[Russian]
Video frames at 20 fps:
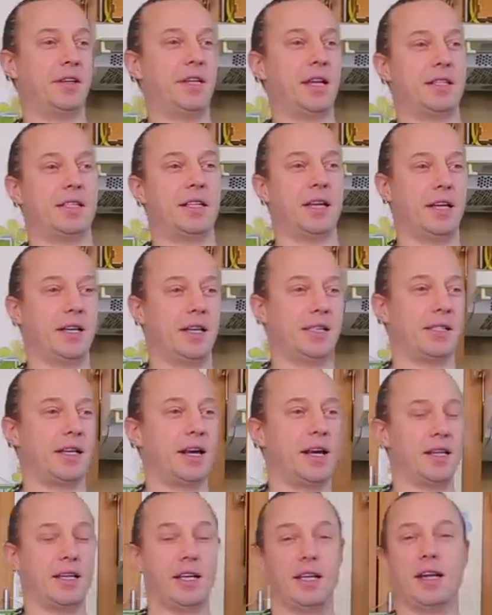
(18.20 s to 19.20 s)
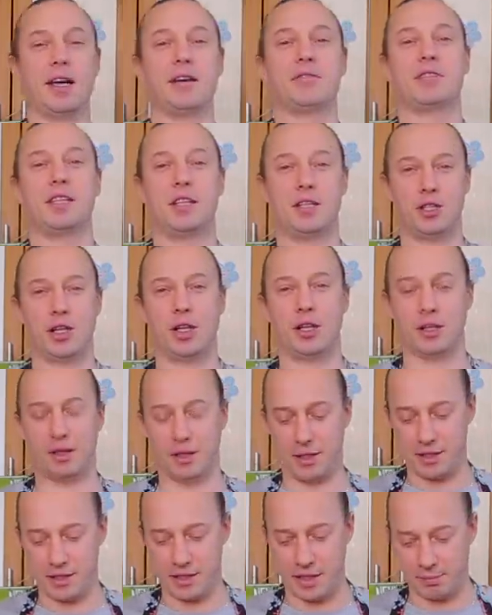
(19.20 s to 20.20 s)
китайских ресторанах я встречал
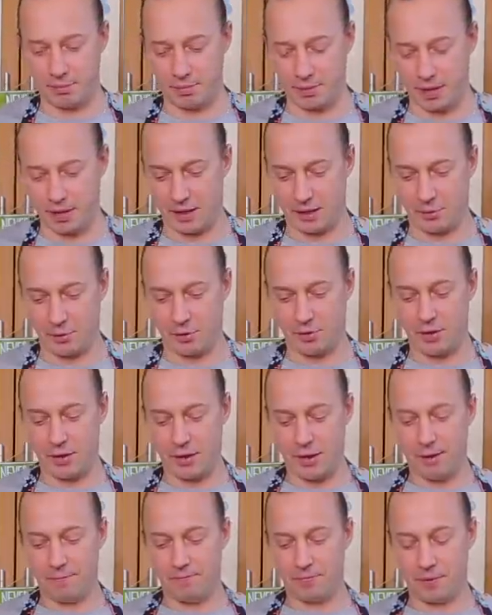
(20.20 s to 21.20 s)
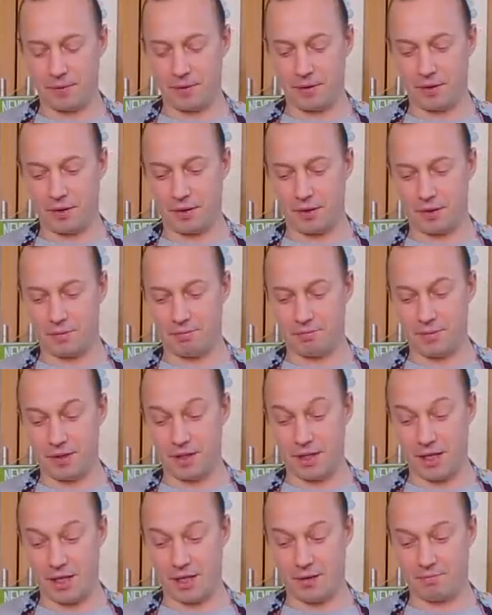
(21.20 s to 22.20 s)
этот рецепт, поэтому э,
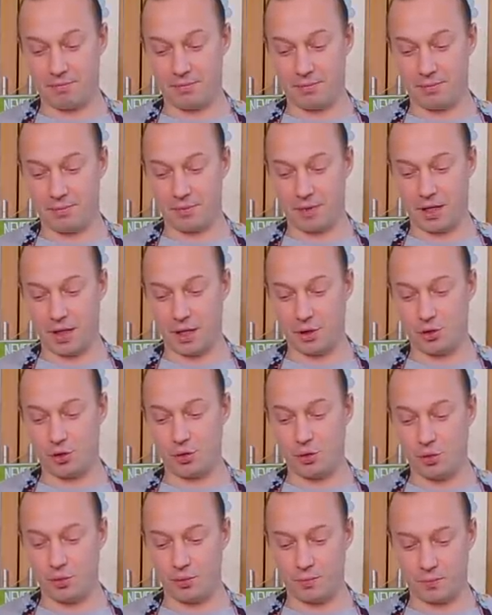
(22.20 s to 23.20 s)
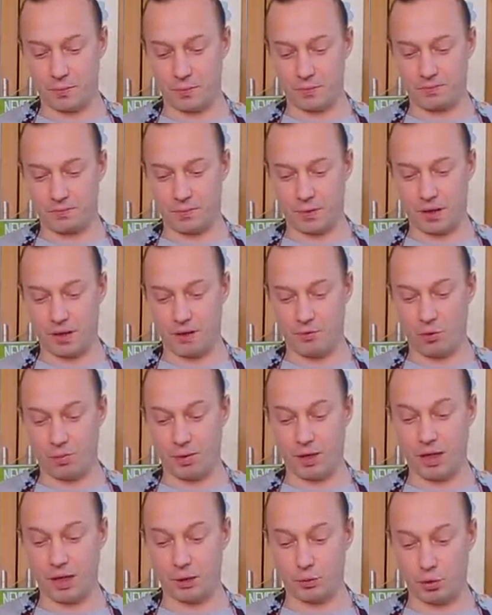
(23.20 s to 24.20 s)
я хочу его
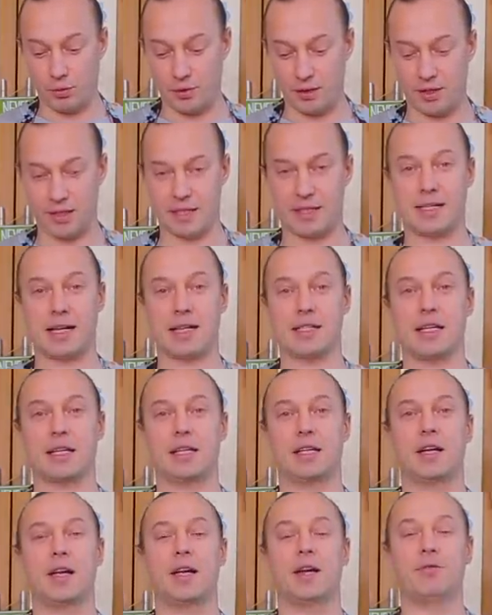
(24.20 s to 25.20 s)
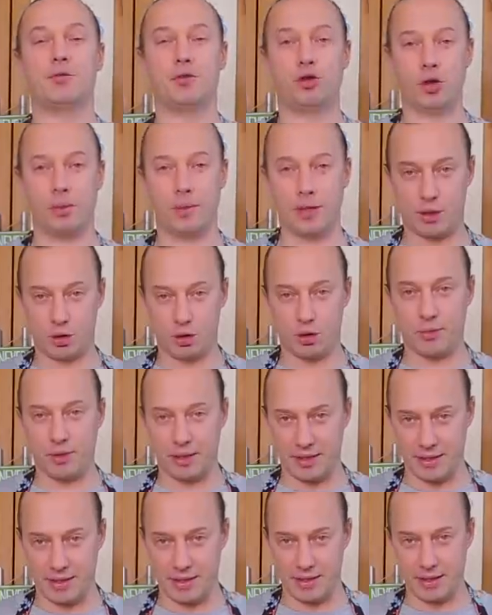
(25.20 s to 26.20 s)
приготовить и рассказать, в чем
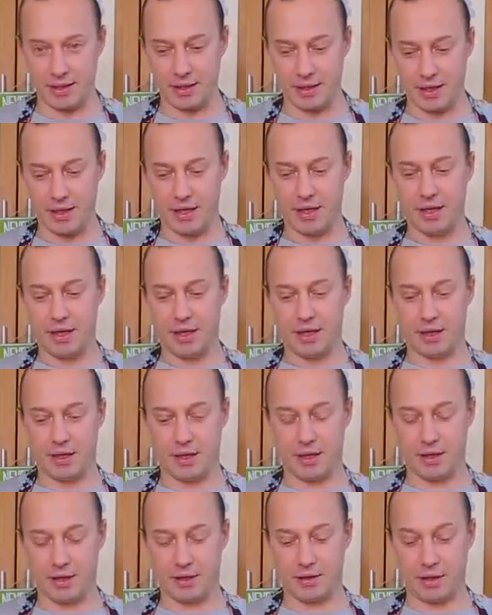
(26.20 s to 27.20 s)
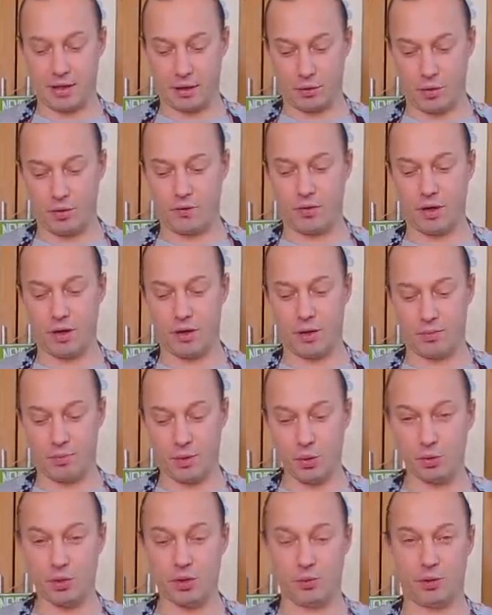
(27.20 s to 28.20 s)
особенность. Э, такого
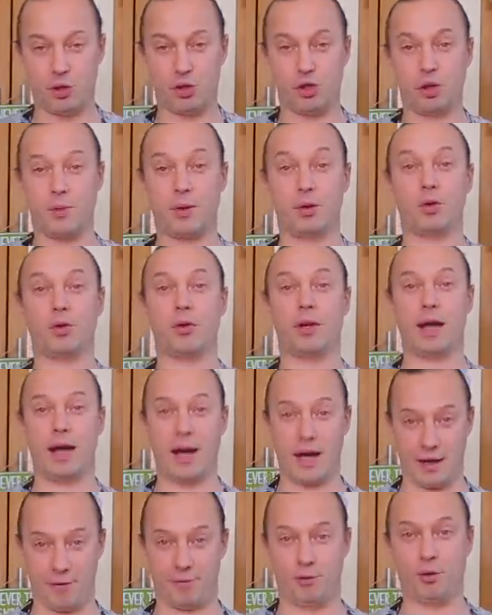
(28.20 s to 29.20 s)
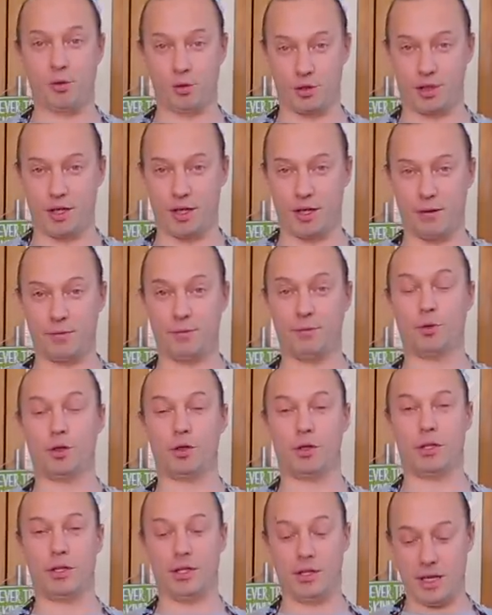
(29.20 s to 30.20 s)
блюда, причем оно реально вкусное.
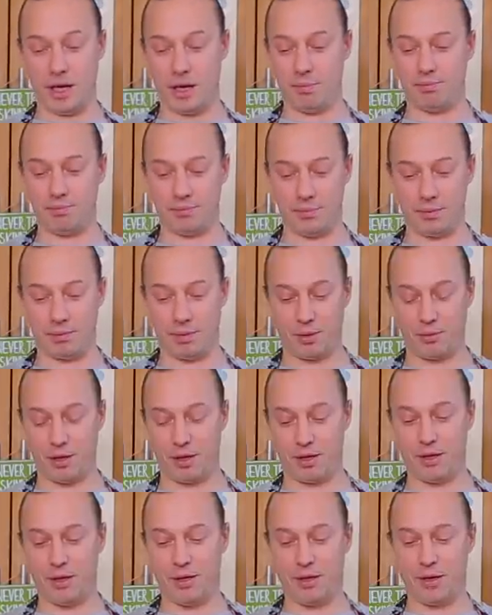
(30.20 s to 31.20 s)
Вот я, например,